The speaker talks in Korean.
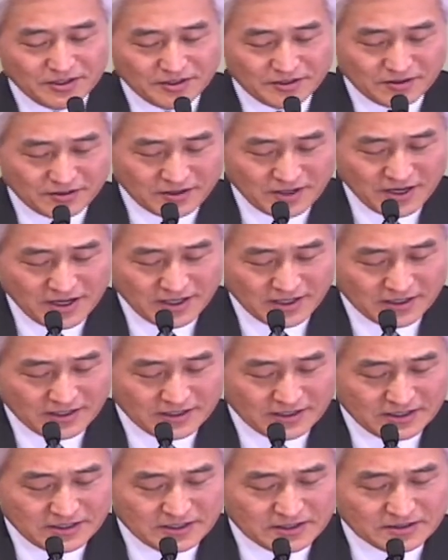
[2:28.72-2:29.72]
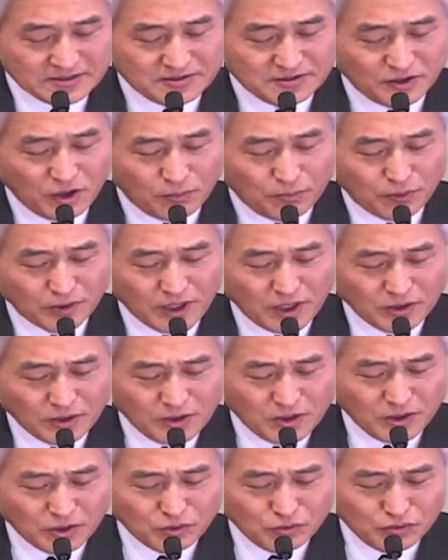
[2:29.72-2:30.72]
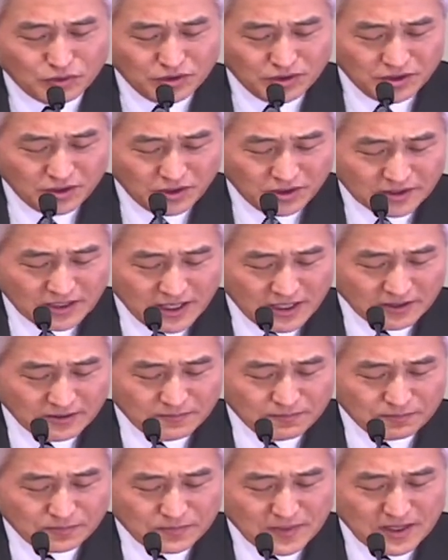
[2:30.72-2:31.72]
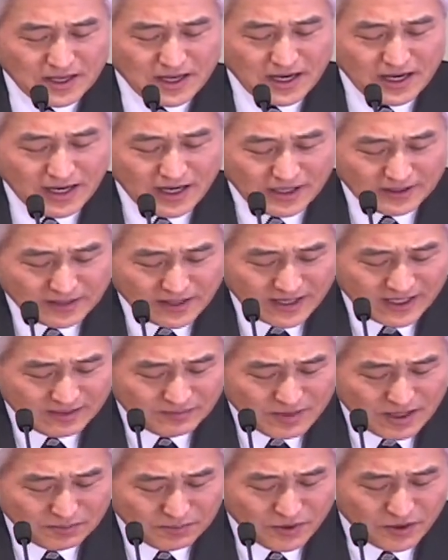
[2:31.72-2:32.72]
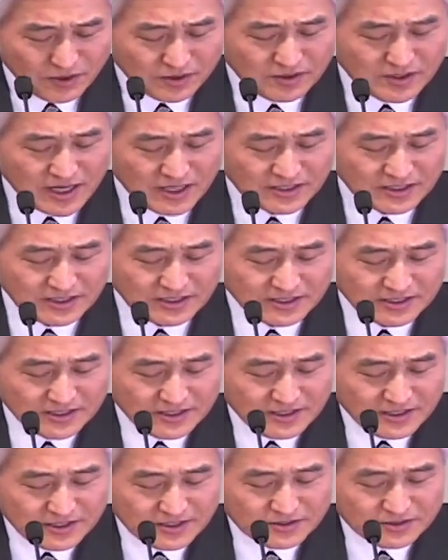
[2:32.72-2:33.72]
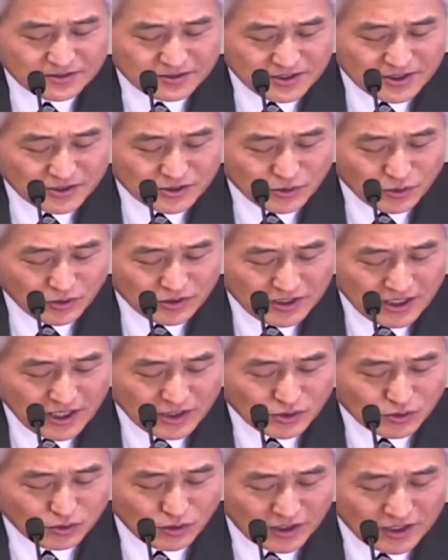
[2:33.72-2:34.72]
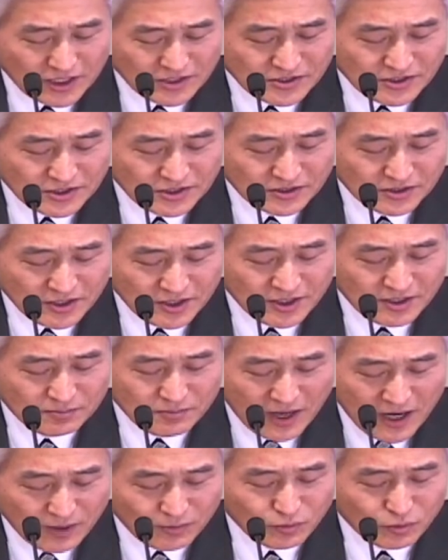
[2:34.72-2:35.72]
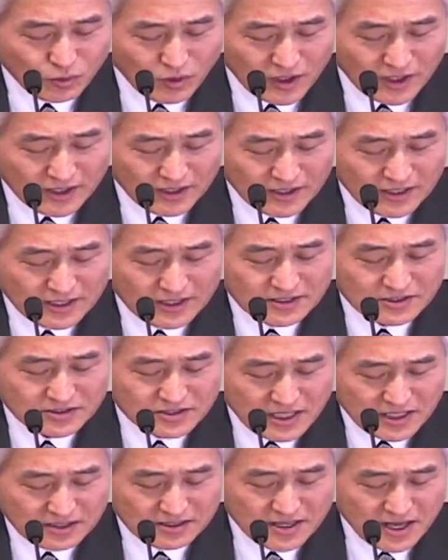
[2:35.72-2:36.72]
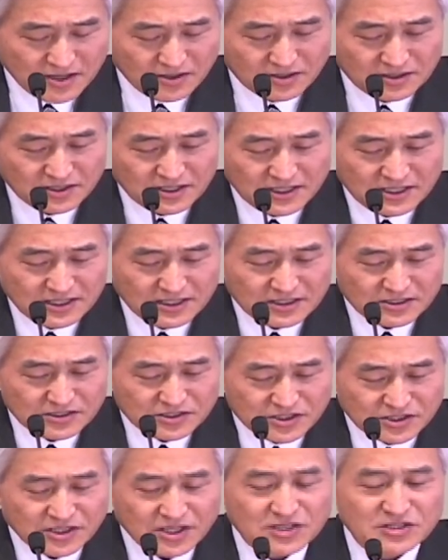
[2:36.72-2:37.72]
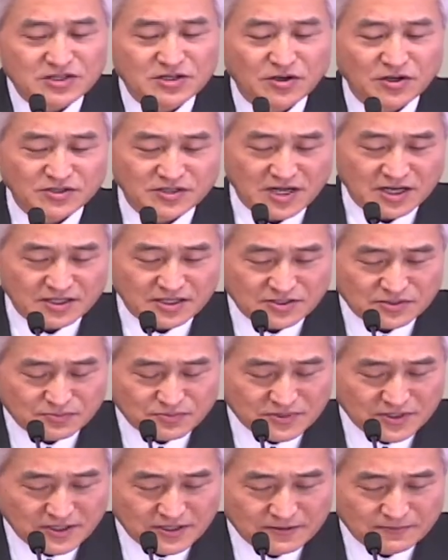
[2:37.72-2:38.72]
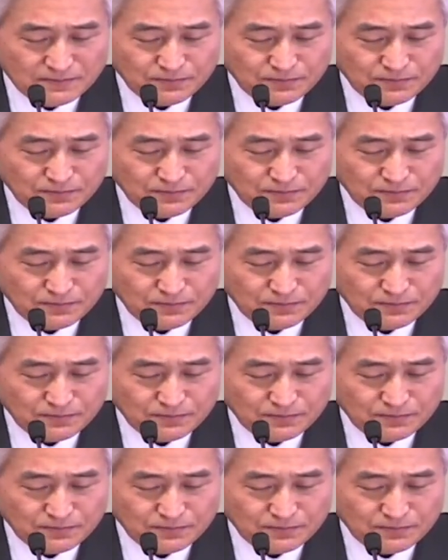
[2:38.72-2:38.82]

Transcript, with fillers: 그러나 그것보다 더 뛰어난 하나님의 평강이 그리스도 예수 안에서 너희 마음과 생각을 지키실 것이라 그랬습니다.